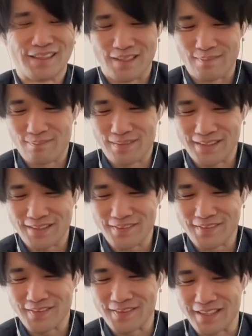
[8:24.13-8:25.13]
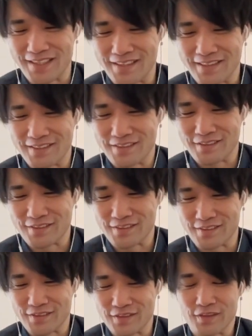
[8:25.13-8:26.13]
頑張ってほしくない。
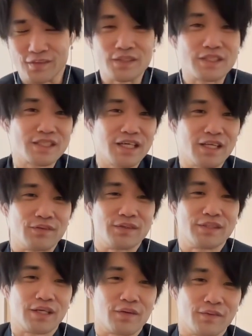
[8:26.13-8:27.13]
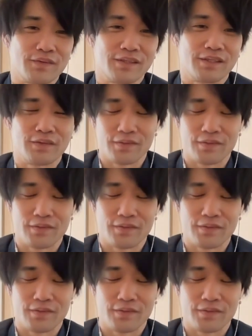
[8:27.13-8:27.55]
ちょっと力抜いていこうっていう。